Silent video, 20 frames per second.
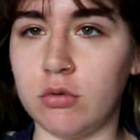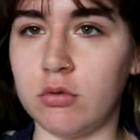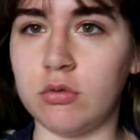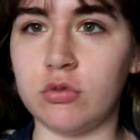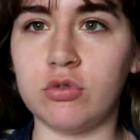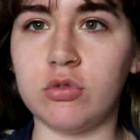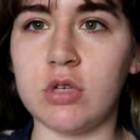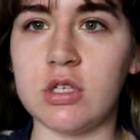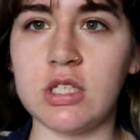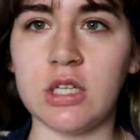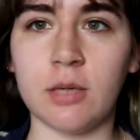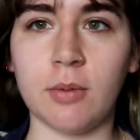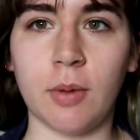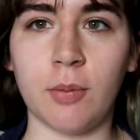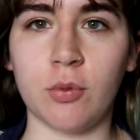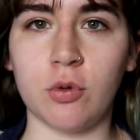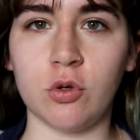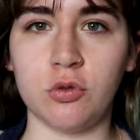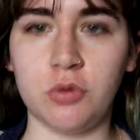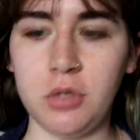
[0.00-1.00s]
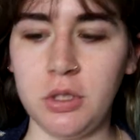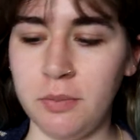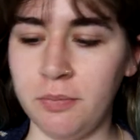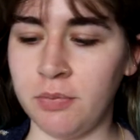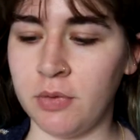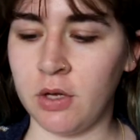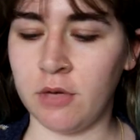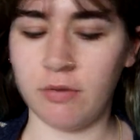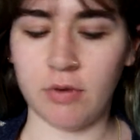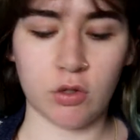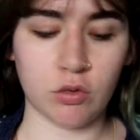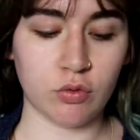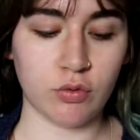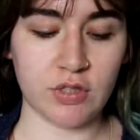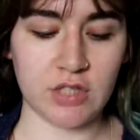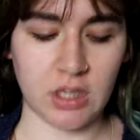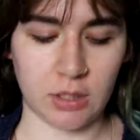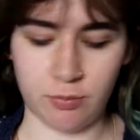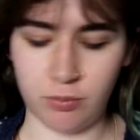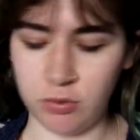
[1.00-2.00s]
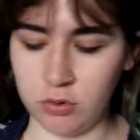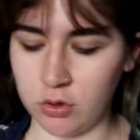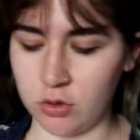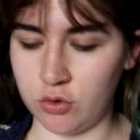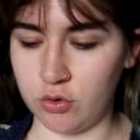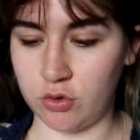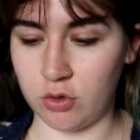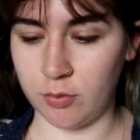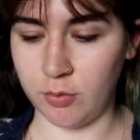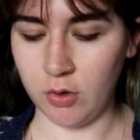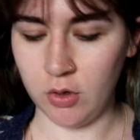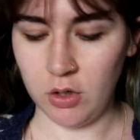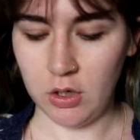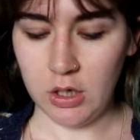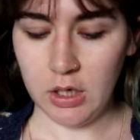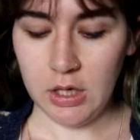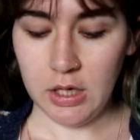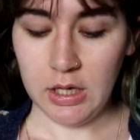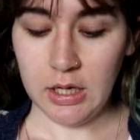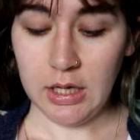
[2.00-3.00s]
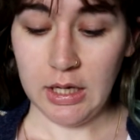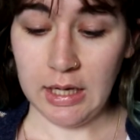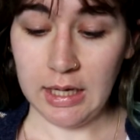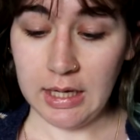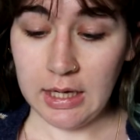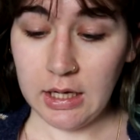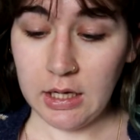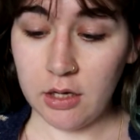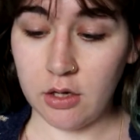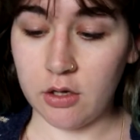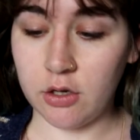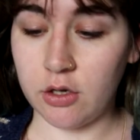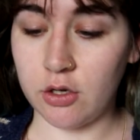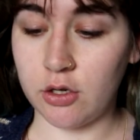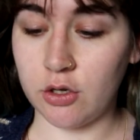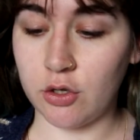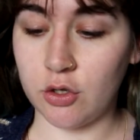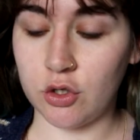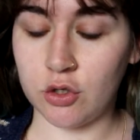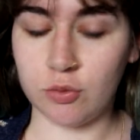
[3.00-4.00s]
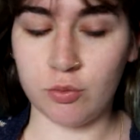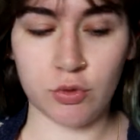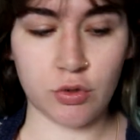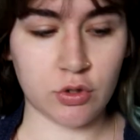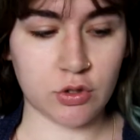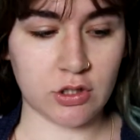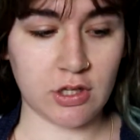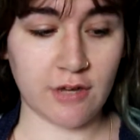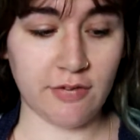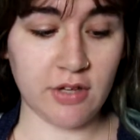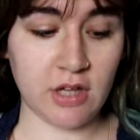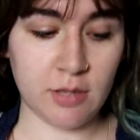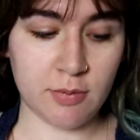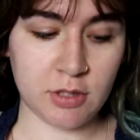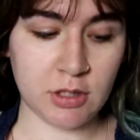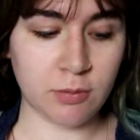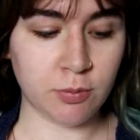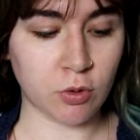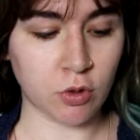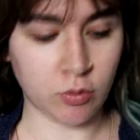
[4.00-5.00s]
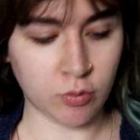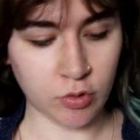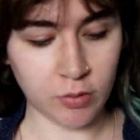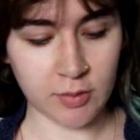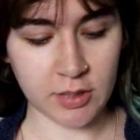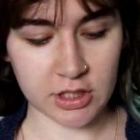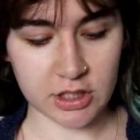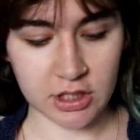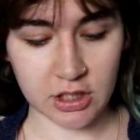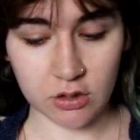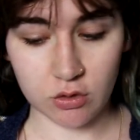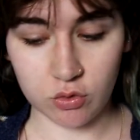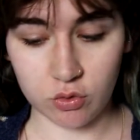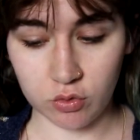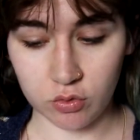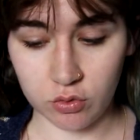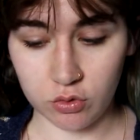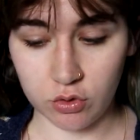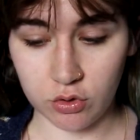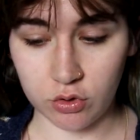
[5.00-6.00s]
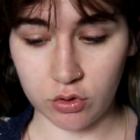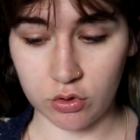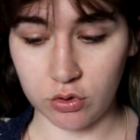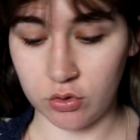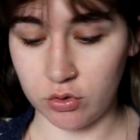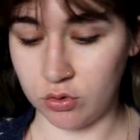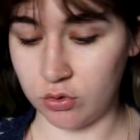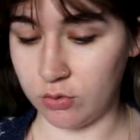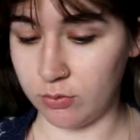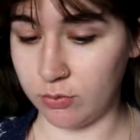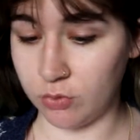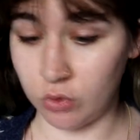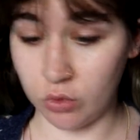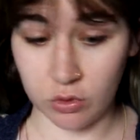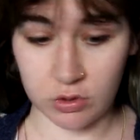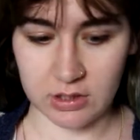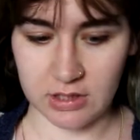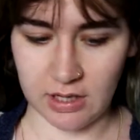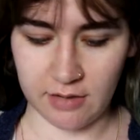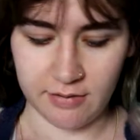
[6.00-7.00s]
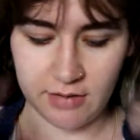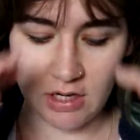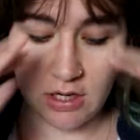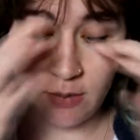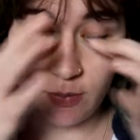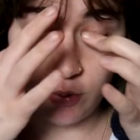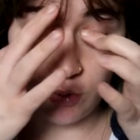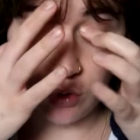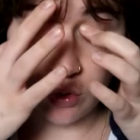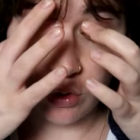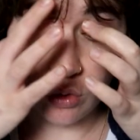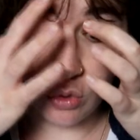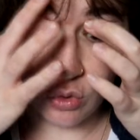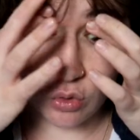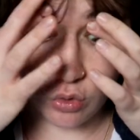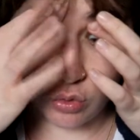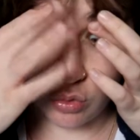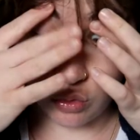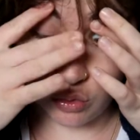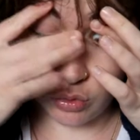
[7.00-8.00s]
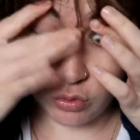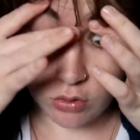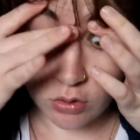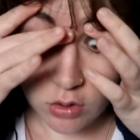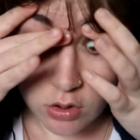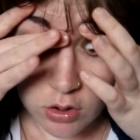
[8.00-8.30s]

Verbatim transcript: choisir mes produits, enfin trouver cette poudre justement. Et euh, il y avait des petites promos, machin, donc, donc ça valait plutôt le coup.